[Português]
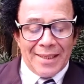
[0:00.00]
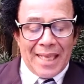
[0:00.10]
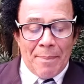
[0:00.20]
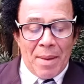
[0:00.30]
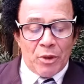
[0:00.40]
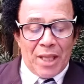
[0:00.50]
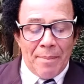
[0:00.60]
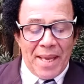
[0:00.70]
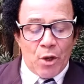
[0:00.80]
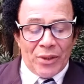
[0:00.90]
Sabemos
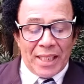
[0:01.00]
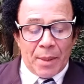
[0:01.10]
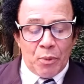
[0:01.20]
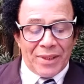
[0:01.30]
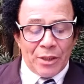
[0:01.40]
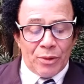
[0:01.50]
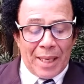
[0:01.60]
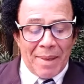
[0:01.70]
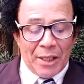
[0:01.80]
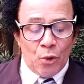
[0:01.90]
também que 80% do
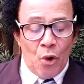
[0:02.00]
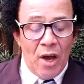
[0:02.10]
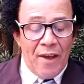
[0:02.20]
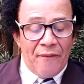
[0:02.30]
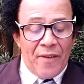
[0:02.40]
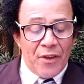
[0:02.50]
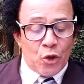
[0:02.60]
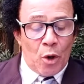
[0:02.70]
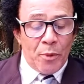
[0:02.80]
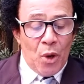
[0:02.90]
trabalhador vive
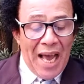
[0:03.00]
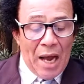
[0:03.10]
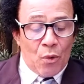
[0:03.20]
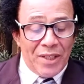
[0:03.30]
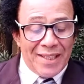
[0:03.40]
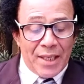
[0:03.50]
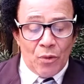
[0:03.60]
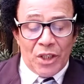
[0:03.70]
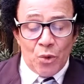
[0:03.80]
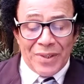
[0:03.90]
sob a
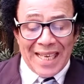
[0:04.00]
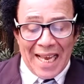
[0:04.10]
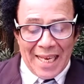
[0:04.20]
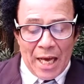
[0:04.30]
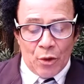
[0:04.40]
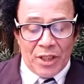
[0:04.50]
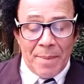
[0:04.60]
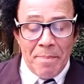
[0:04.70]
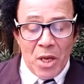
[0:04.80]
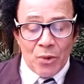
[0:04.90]
condição de um salário
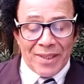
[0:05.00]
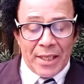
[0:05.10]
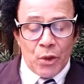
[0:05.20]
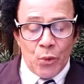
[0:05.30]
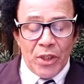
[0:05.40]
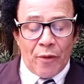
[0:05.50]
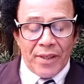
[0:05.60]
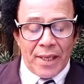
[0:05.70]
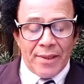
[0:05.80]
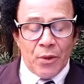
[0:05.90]
de R$
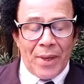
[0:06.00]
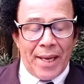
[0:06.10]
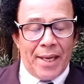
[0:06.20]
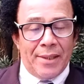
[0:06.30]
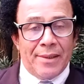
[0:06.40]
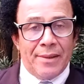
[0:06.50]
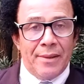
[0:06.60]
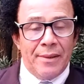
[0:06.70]
1.101,95.